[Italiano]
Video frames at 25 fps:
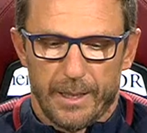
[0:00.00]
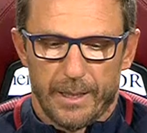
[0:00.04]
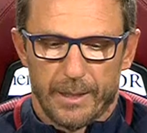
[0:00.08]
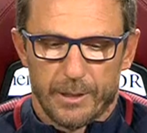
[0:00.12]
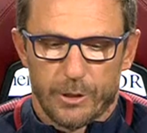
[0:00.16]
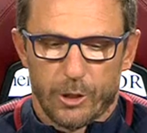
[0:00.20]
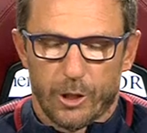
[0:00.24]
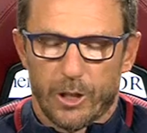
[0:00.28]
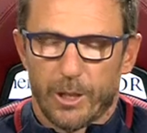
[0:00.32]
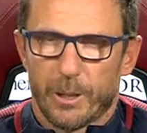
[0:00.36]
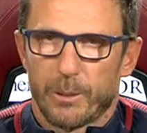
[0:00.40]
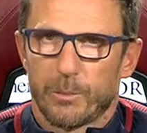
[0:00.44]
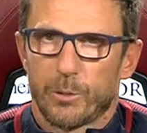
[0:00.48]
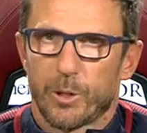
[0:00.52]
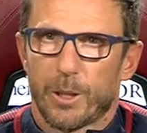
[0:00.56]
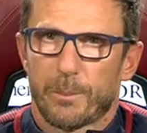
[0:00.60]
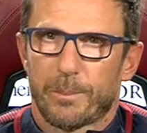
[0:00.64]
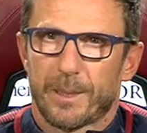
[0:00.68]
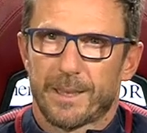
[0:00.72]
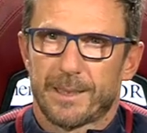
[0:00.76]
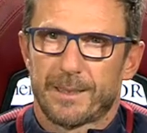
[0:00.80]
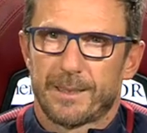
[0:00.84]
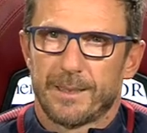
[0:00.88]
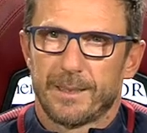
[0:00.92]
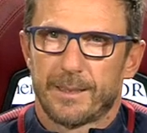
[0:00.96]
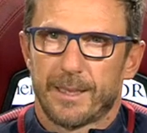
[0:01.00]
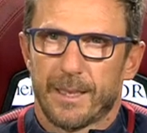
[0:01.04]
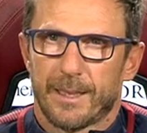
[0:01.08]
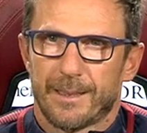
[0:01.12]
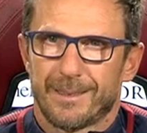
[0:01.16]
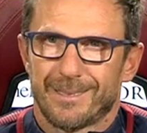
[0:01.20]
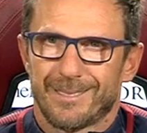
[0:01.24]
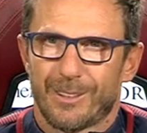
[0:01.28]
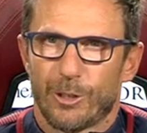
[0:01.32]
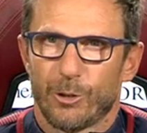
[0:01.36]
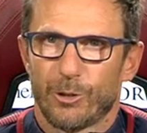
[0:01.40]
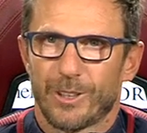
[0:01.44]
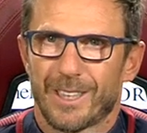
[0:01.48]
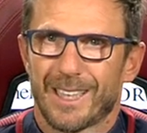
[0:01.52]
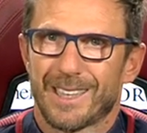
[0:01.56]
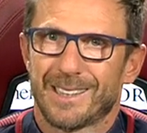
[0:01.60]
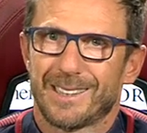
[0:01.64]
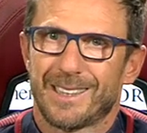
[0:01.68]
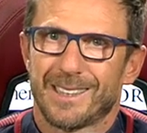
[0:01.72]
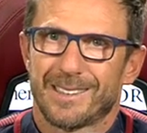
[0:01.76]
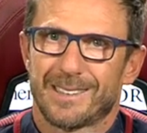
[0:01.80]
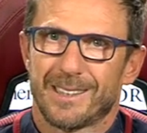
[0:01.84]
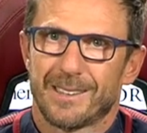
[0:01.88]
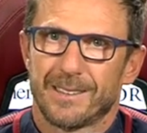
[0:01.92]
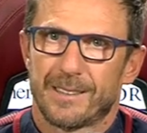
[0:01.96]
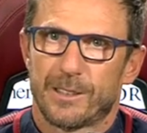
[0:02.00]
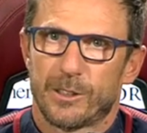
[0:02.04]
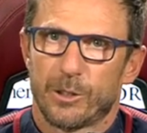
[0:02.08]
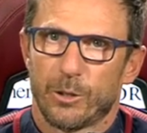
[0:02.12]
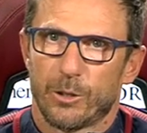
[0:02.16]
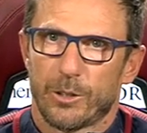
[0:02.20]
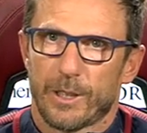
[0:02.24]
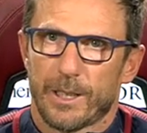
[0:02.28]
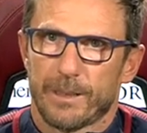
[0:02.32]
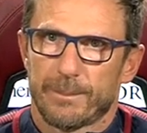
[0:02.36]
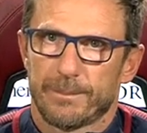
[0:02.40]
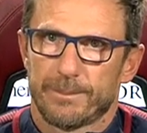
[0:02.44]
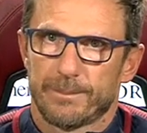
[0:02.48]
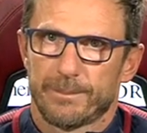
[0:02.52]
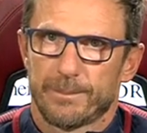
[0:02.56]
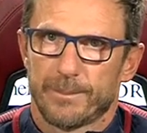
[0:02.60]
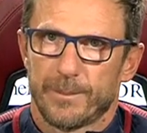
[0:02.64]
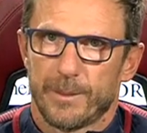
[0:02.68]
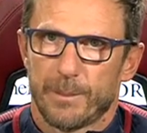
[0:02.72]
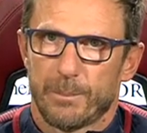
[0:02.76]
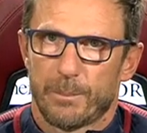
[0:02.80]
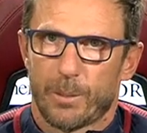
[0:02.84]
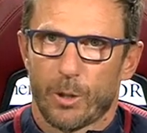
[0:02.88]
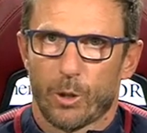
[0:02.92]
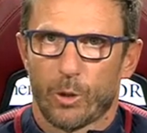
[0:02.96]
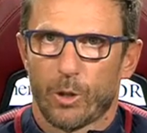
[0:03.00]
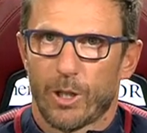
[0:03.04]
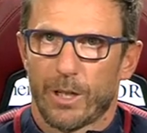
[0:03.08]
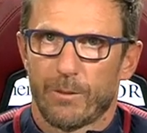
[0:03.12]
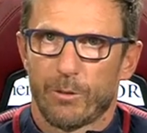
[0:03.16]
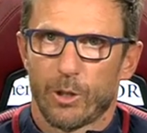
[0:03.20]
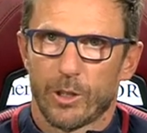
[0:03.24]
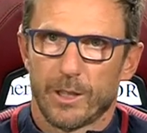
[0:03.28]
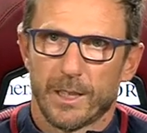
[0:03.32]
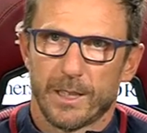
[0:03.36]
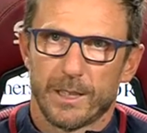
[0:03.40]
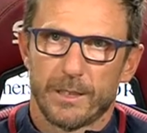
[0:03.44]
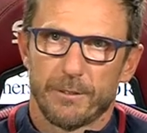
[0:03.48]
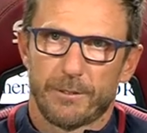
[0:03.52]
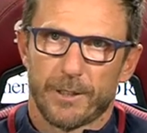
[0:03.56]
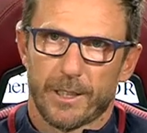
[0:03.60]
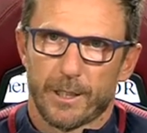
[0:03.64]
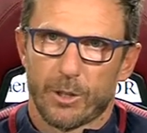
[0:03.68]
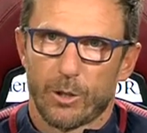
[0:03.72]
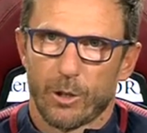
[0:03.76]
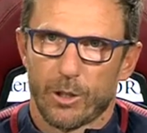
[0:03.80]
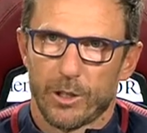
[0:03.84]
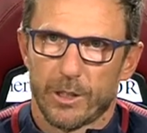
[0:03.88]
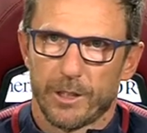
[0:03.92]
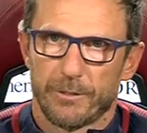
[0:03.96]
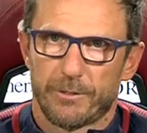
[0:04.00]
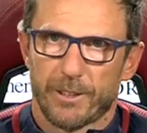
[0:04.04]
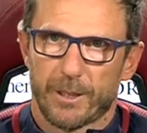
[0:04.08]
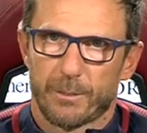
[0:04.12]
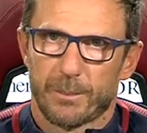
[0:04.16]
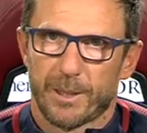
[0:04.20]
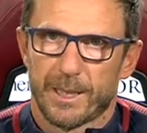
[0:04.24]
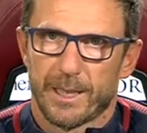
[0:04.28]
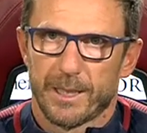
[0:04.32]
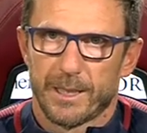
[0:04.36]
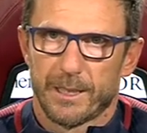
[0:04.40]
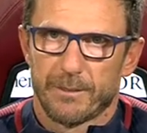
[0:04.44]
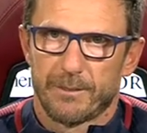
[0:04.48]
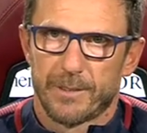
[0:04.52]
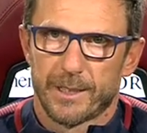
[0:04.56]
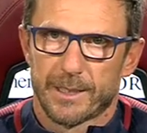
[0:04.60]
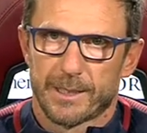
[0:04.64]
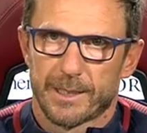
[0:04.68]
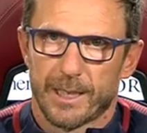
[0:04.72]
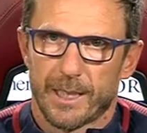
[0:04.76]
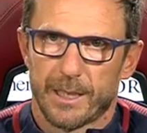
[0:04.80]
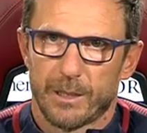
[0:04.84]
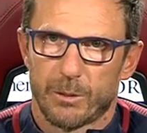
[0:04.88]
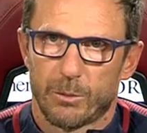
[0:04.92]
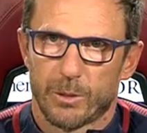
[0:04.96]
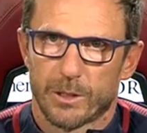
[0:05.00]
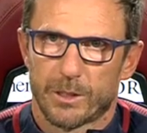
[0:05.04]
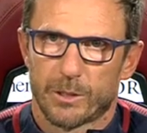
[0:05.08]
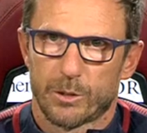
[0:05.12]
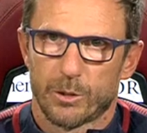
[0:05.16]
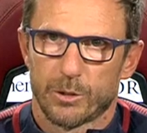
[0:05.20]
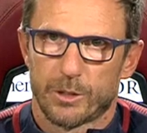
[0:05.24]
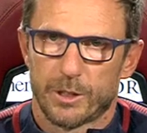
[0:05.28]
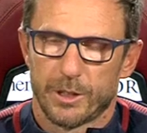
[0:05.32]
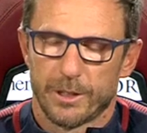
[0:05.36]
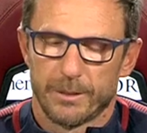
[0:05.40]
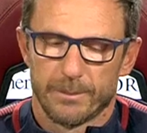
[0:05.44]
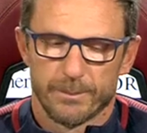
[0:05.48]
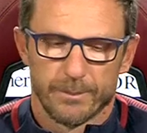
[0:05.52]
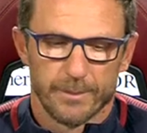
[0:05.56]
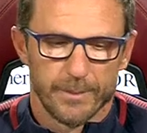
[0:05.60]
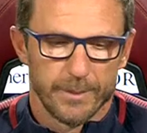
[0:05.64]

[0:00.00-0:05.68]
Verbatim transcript: giocheremo una partita con grande attenzione, però con la voglia di far gol, di far male agli avversari, questo sì.